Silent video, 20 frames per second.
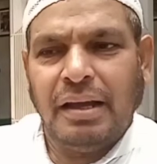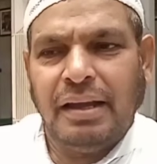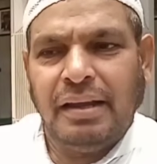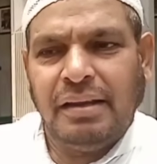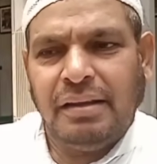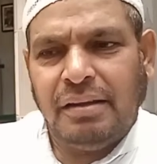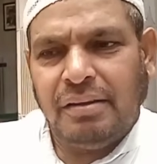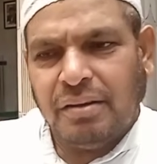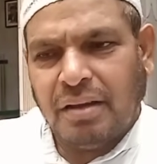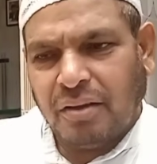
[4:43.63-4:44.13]
এই
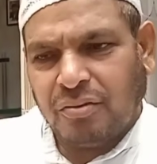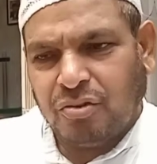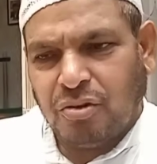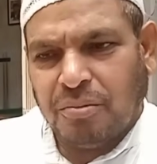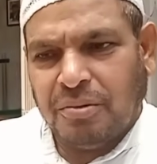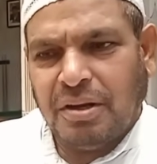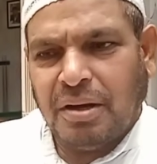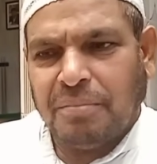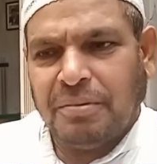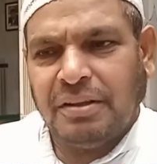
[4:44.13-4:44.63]

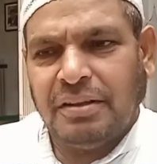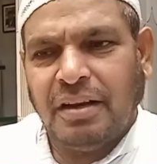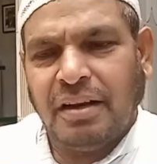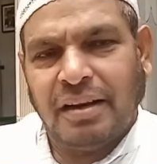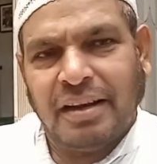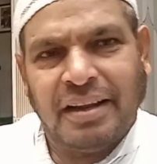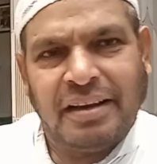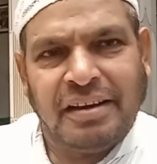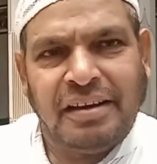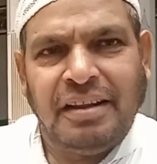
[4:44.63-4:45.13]
সময় আমাদের
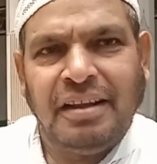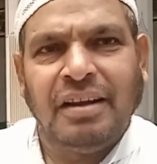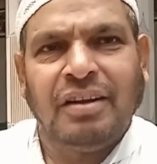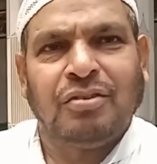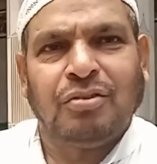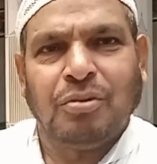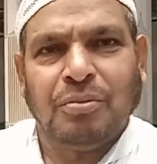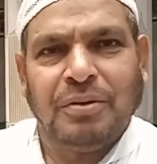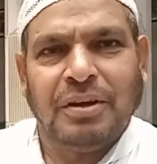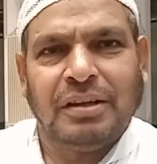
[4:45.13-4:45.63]
লার্নিংয়ের
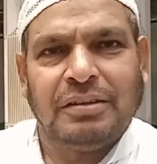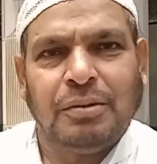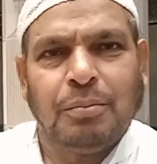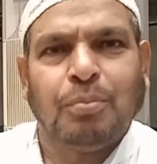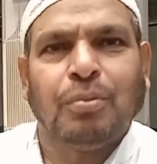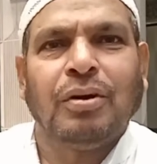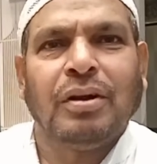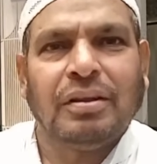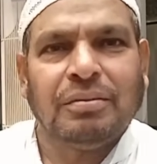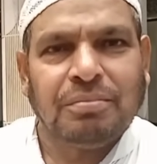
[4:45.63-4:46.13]
সময় আছে
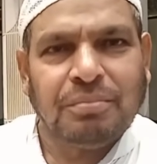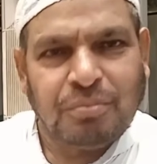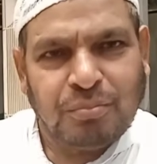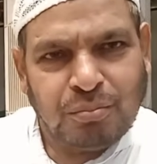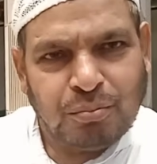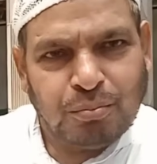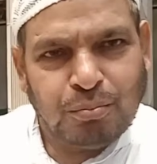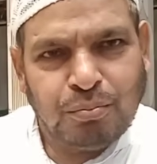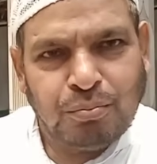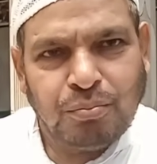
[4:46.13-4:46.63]
পড়া
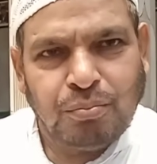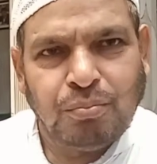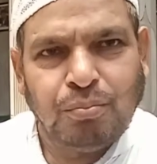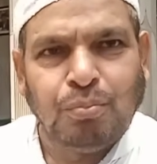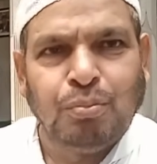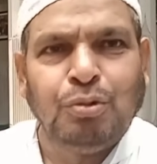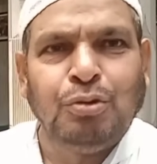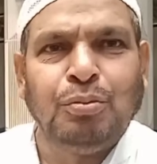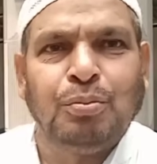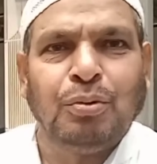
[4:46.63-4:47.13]

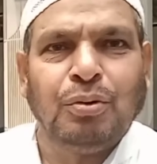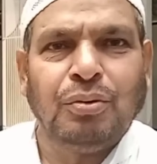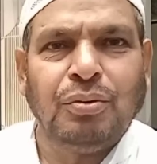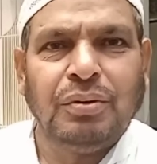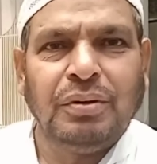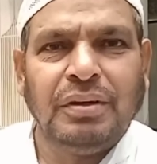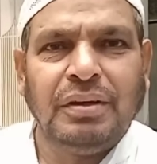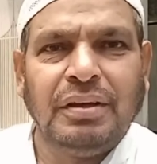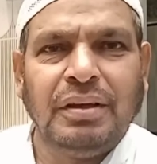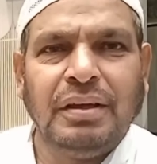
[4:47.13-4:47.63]
বুঝবো
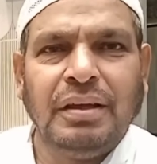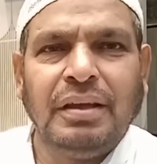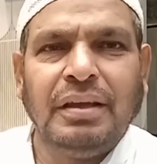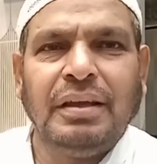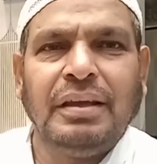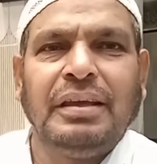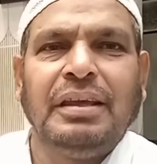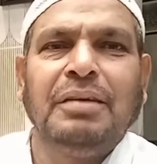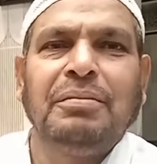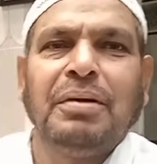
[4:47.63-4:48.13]

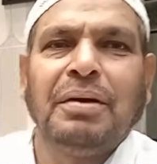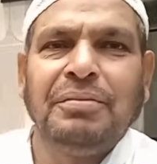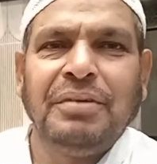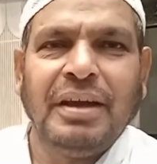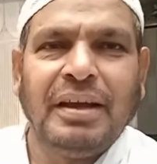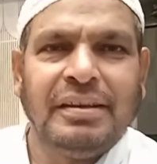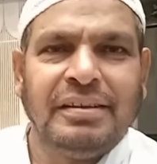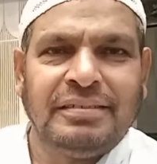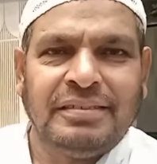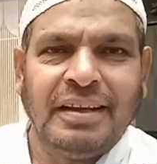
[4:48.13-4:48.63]
কীভাবে
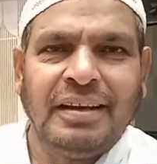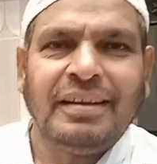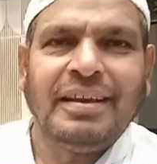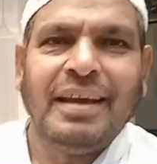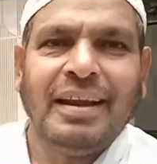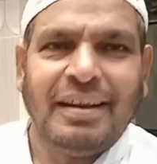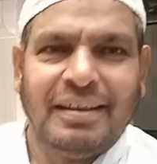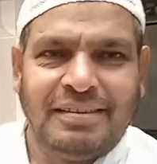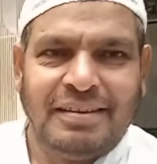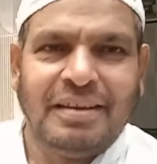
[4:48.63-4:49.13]
আইএসএল
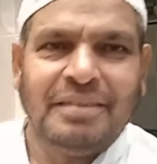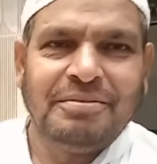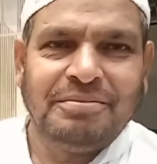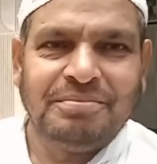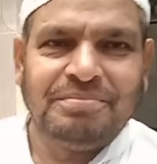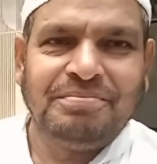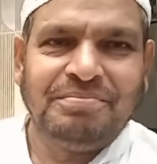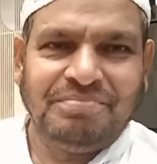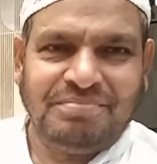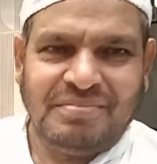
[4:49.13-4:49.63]
খেলা নেক্সট
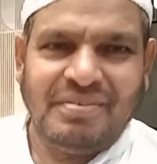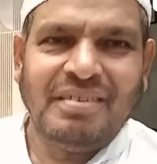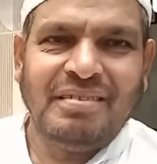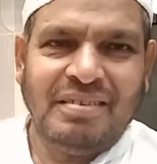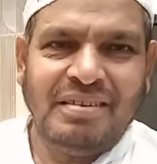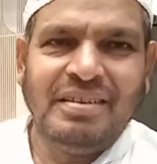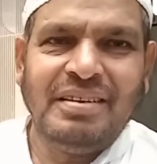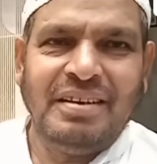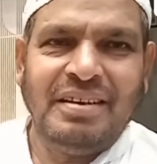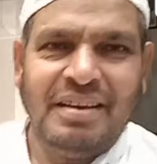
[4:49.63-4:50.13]
এক্সাম
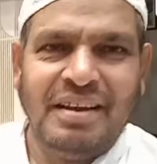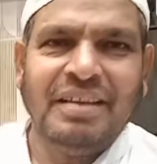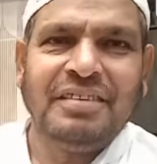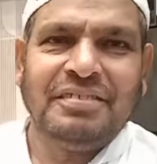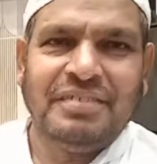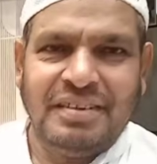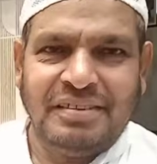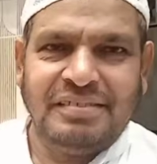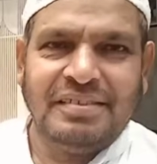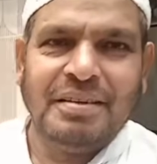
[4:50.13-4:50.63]

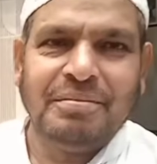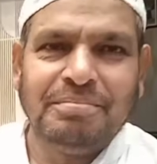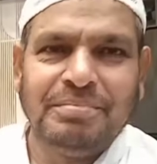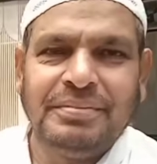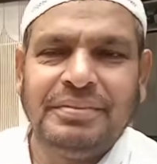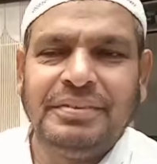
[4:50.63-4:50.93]
নেক্সট এক্সাম